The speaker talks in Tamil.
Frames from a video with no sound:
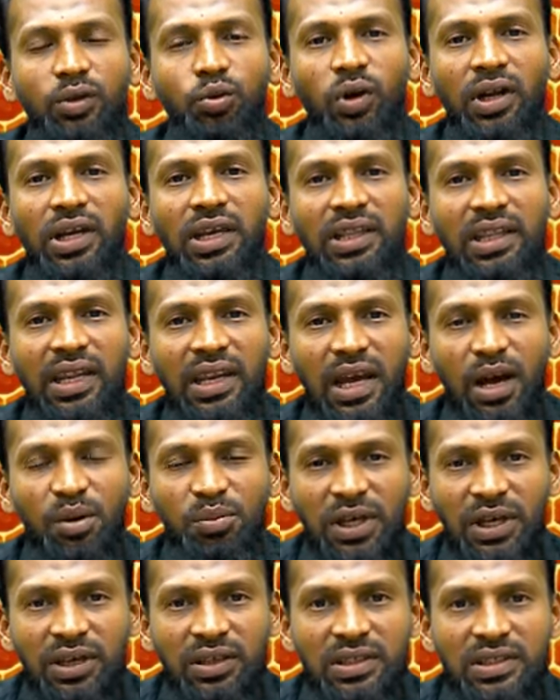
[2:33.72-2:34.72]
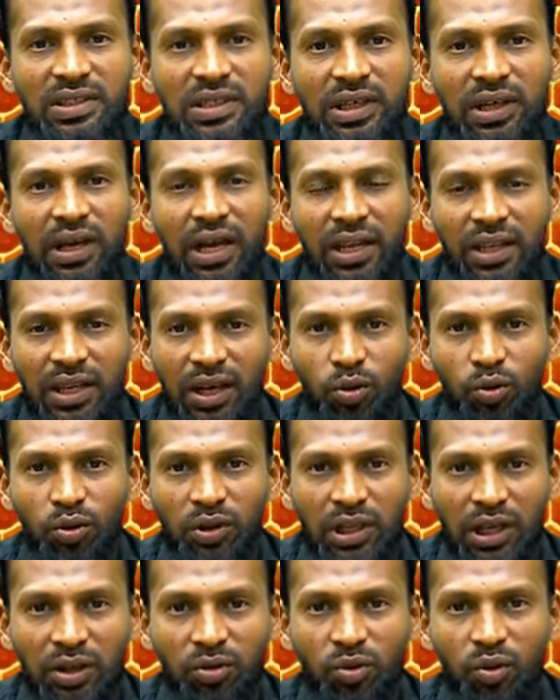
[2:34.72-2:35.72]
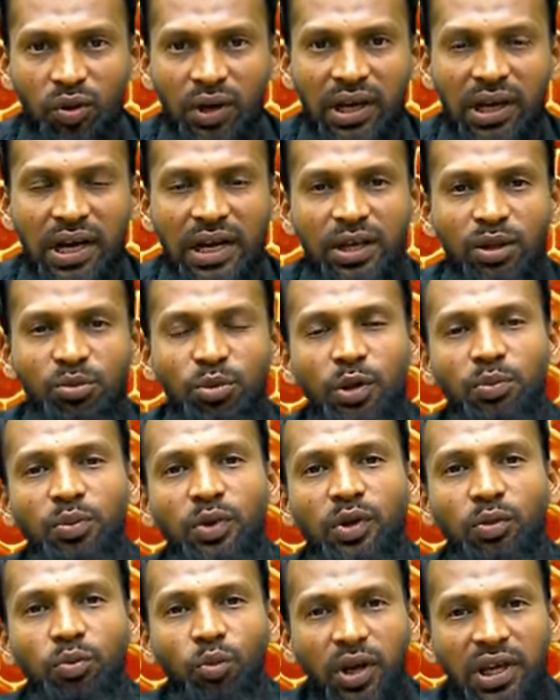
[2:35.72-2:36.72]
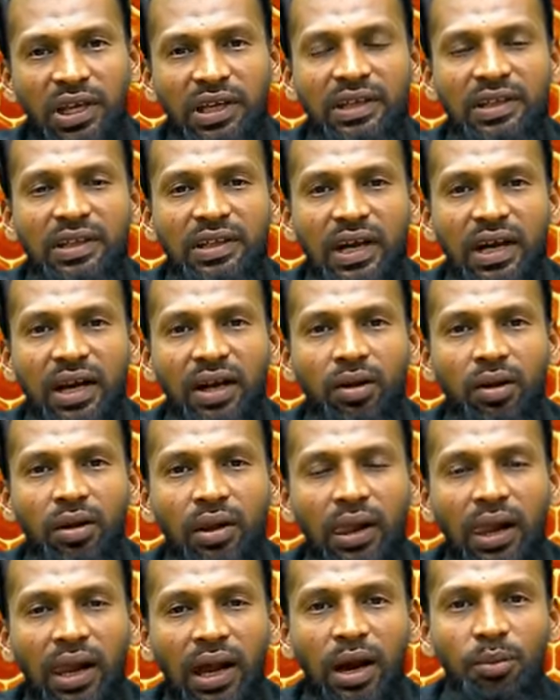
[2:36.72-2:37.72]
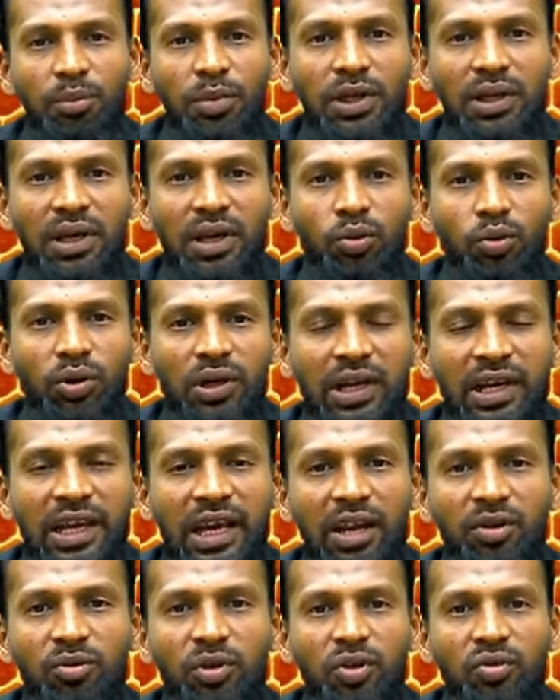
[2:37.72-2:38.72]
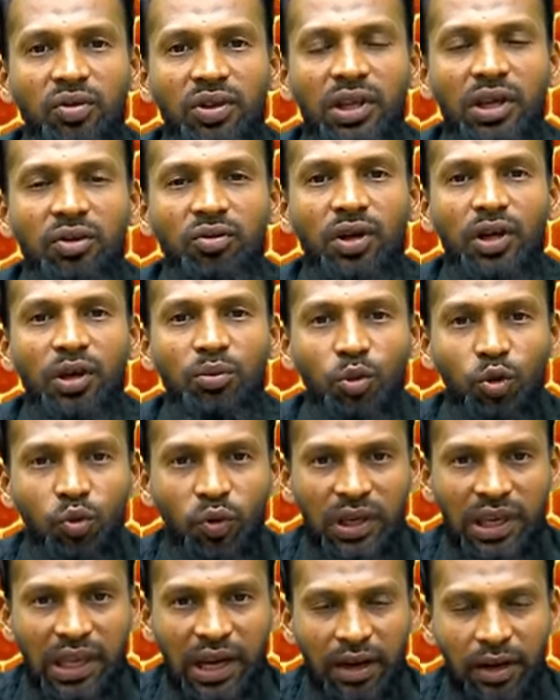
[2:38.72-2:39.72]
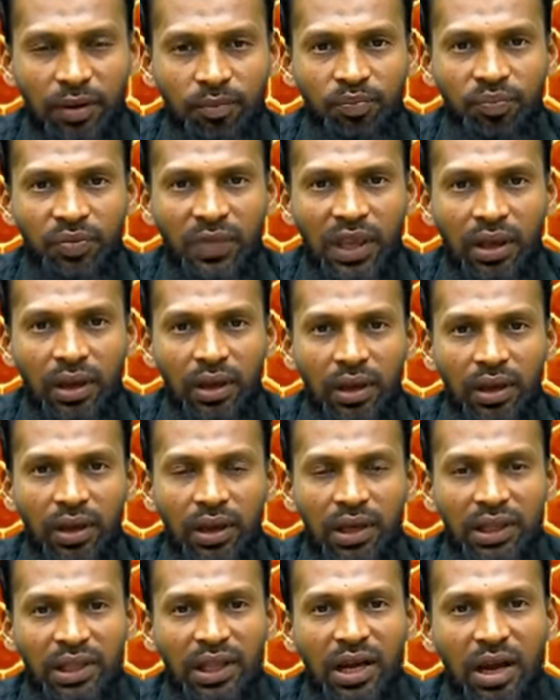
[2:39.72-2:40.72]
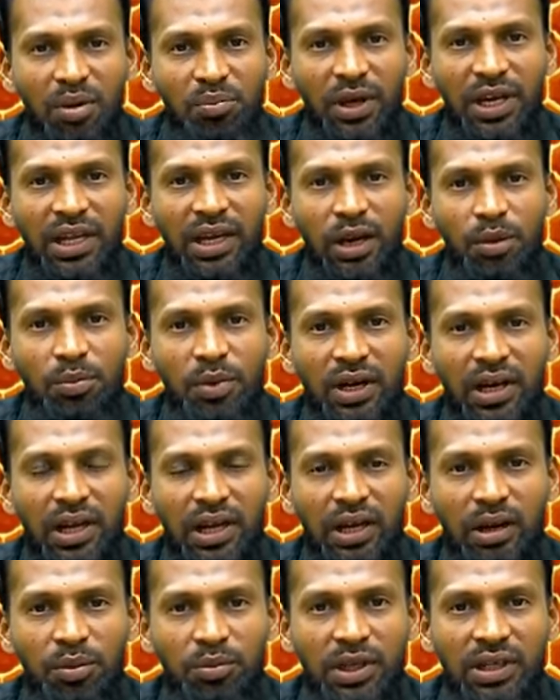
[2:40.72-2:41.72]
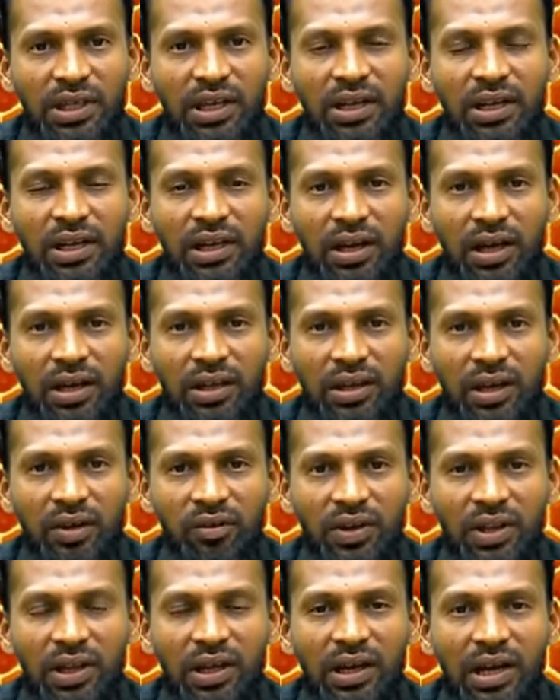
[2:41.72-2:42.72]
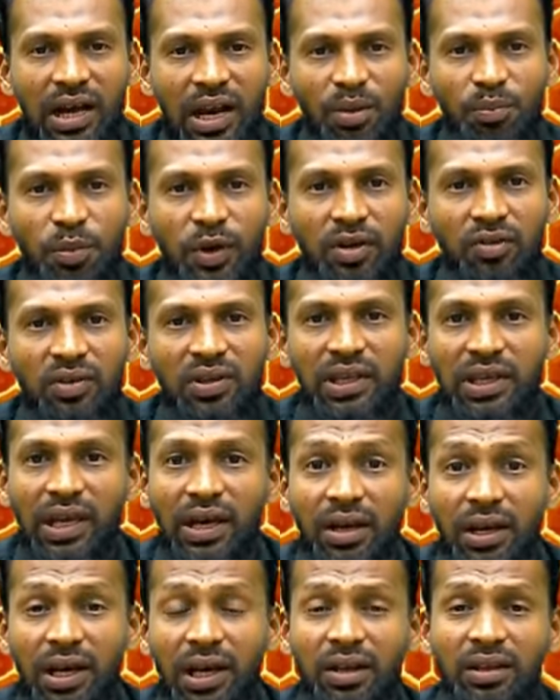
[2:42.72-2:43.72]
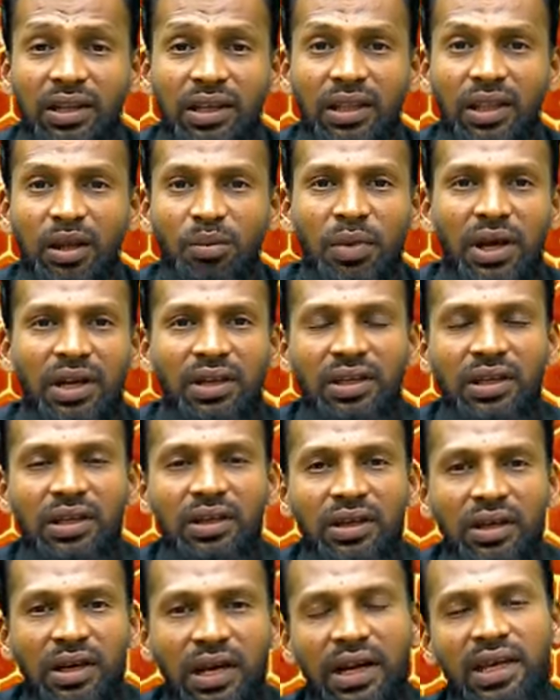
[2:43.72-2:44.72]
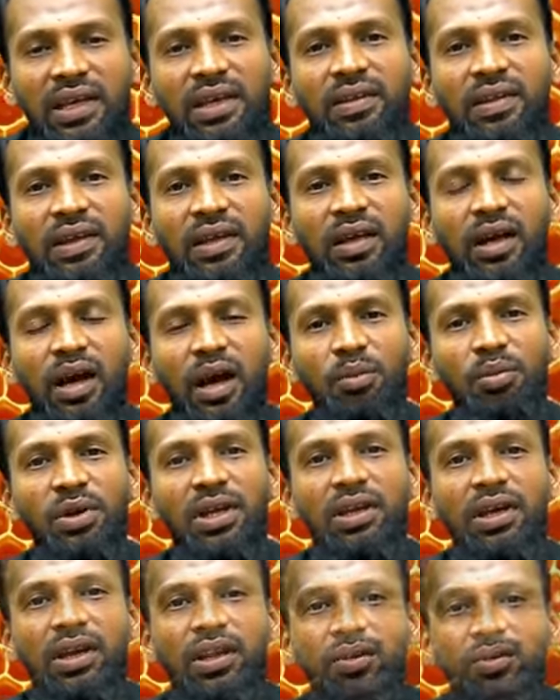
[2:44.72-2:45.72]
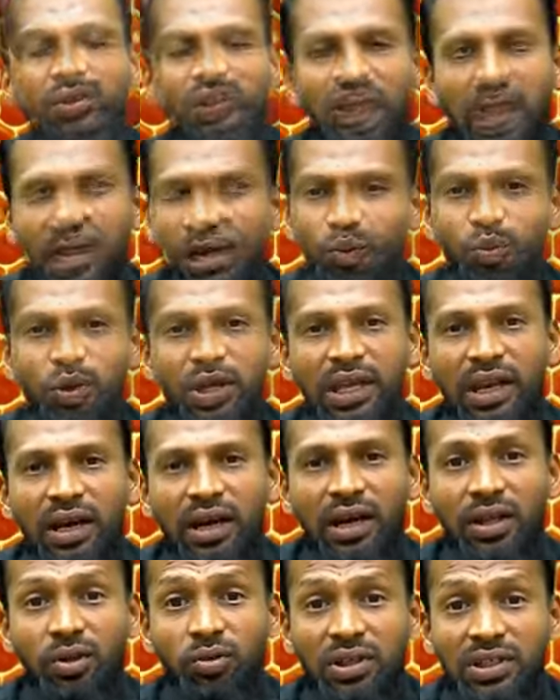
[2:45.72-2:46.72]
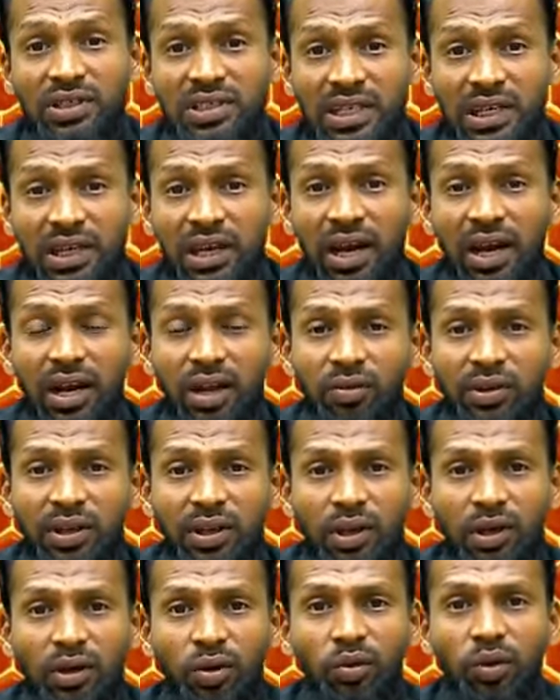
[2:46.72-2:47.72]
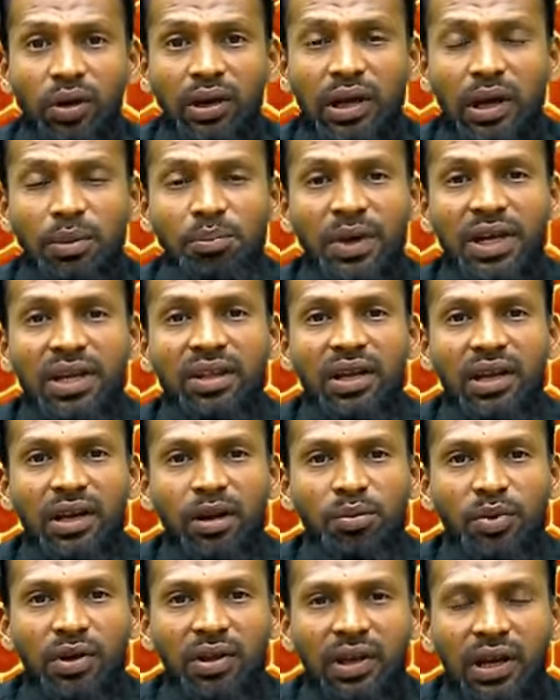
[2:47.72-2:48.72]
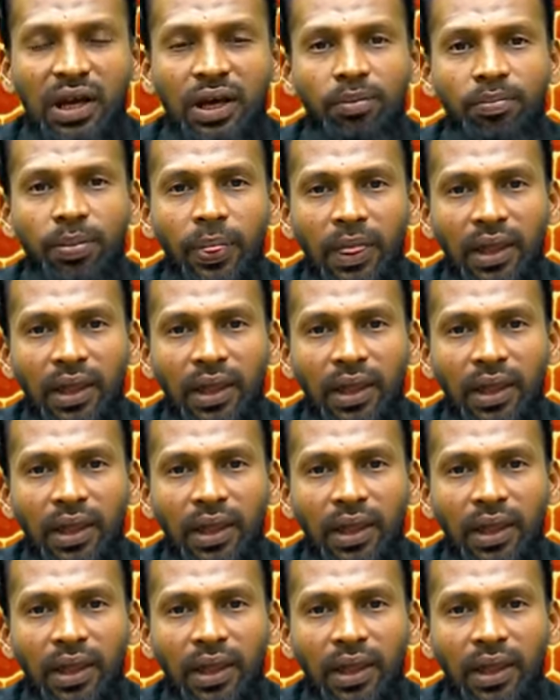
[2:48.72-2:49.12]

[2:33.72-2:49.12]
துறைக்கு தெரியாமல் இருந்துச்சு அந்த அளவுக்கு தான் இவங்களுடைய கண்டுபிடிப்பு முறை இருக்குதா அப்படிங்கிற ஒரு கேள்வியும் வந்து அவங்க முன்வைக்கிறாங்க இந்த கம்பெனி என்ன பண்ணுறாங்க அப்படின்னு கேட்டிங்கன்னா இதில் வந்து கலப்படம் வந்து எங்கேருந்து இந்த மருந்து கிடைக்கிது அப்படிங்கிறத வந்து கண்டுபிடிக்கிறாங்க அது வந்து சீனாவில் வந்து ஒரு கம்பெனி தான் என்ன பண்ணுதுன்னா